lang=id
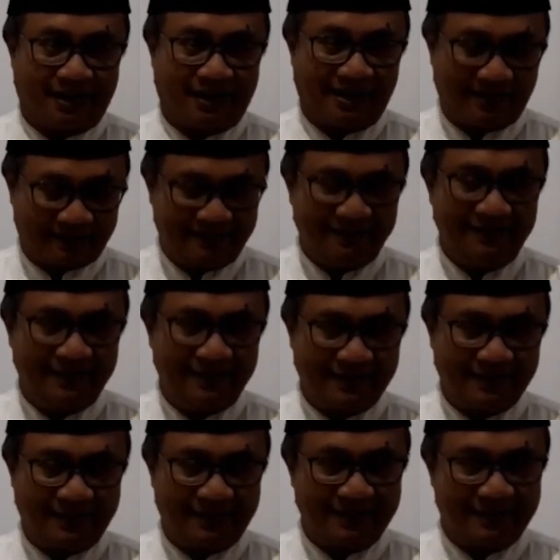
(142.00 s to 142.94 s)

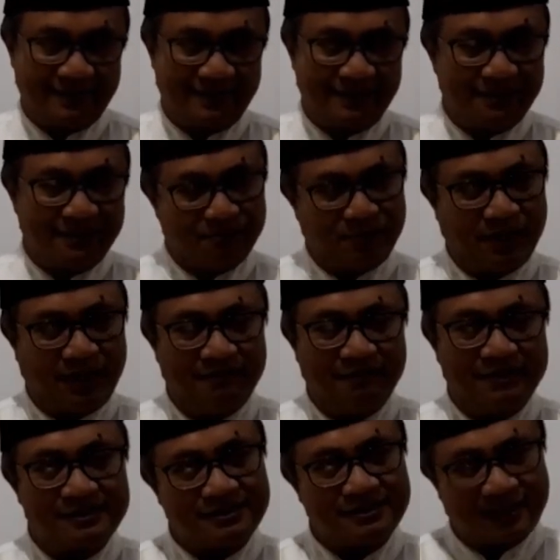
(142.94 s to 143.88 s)
Artinya,
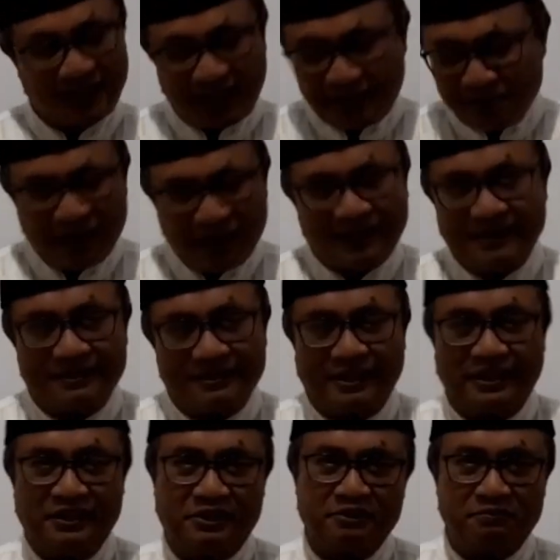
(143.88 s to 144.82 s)
bahwa selama kita
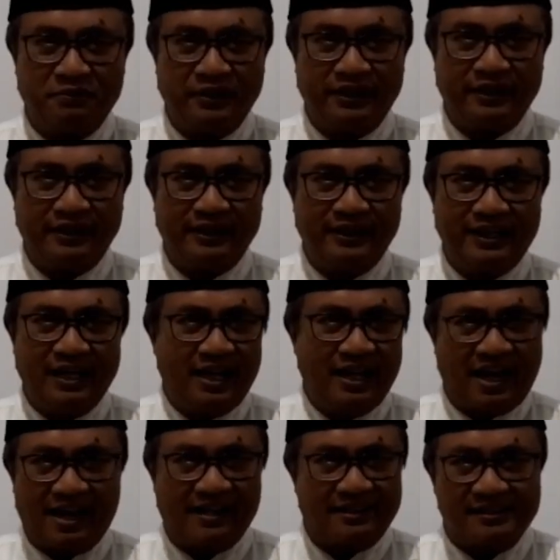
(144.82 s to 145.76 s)
hidup ini
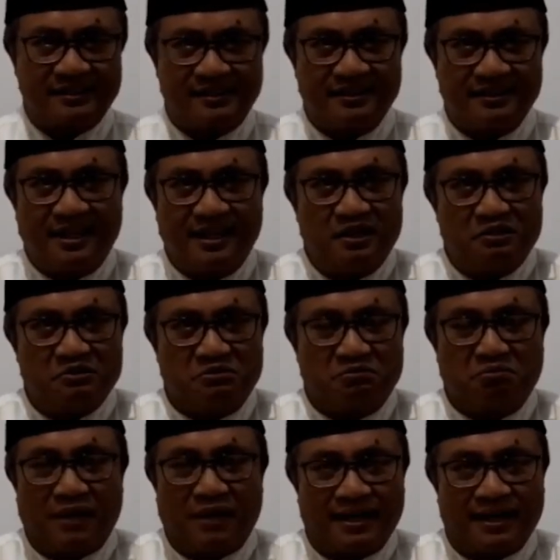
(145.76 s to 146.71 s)
ada
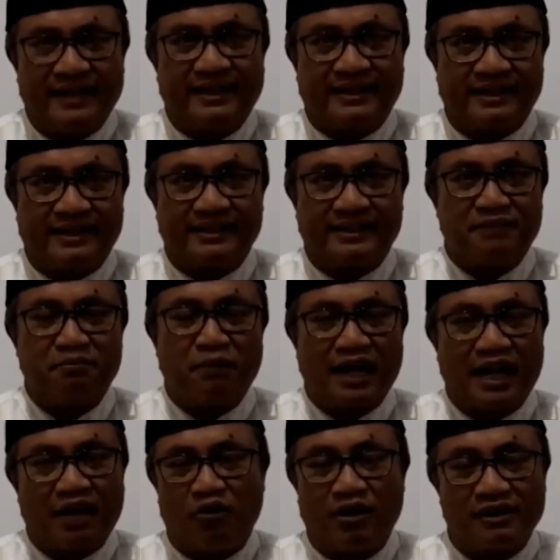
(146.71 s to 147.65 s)
selalu malaikat yang
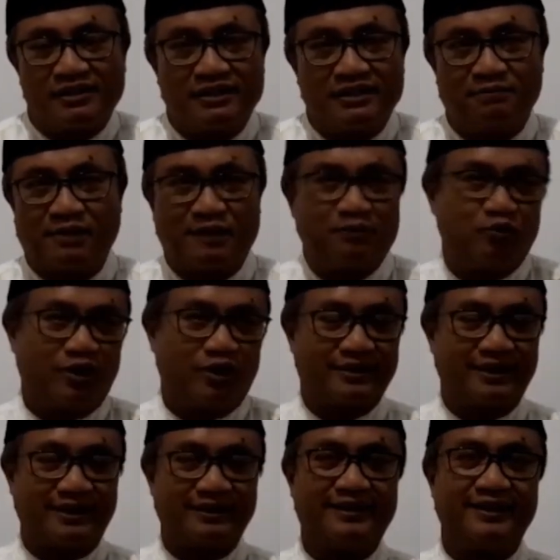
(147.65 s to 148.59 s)
mengawasi
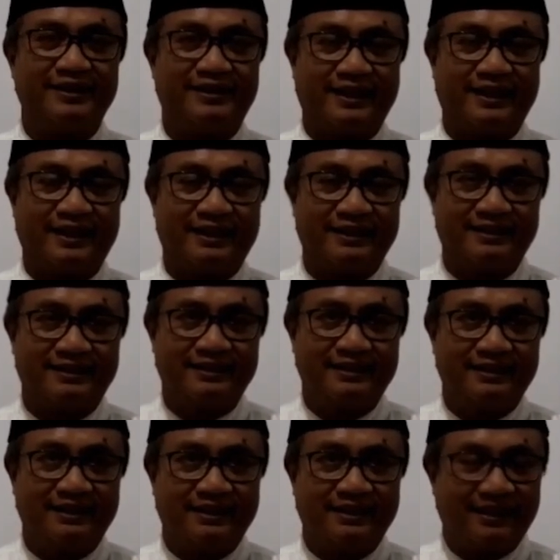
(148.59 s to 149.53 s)
perbuatan kita
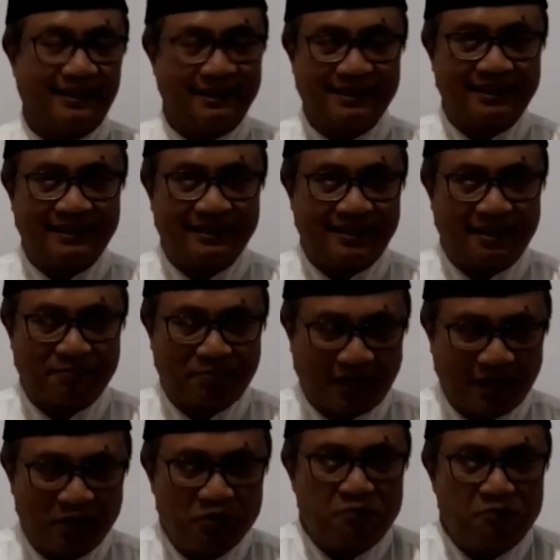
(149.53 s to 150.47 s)
kita tidak
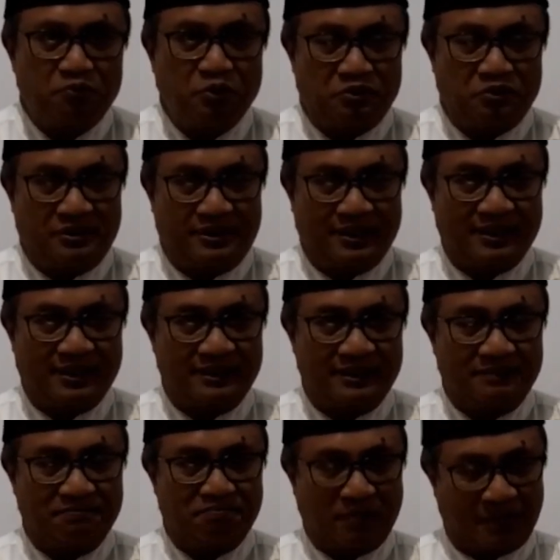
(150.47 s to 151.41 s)
pernah luput
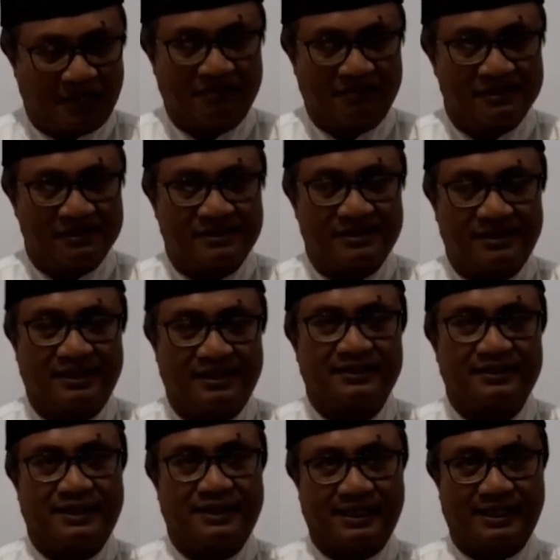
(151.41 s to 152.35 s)
dari pengawasan
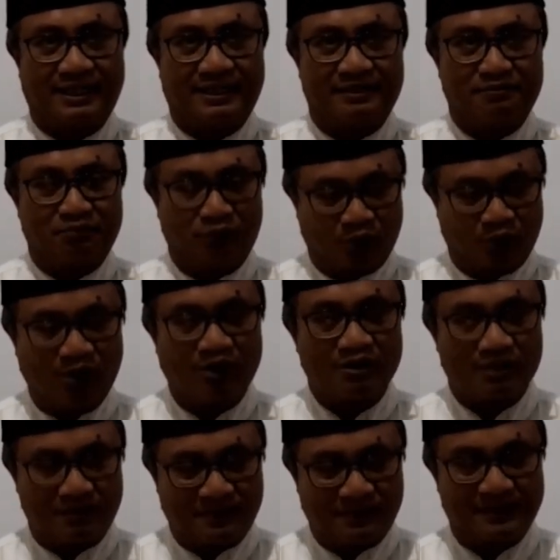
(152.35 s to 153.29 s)
Allah,
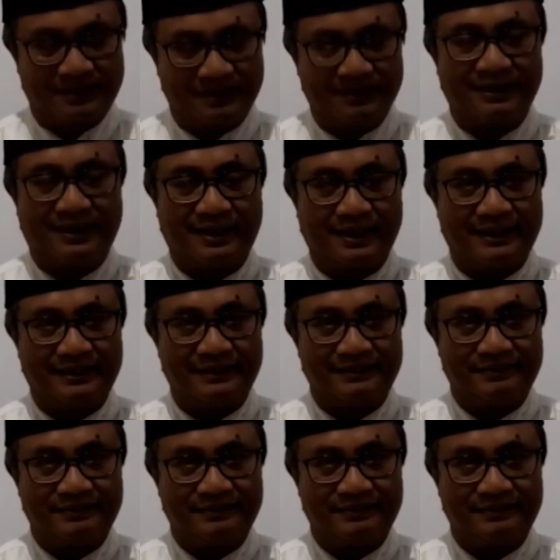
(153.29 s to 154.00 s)
murakabatullah.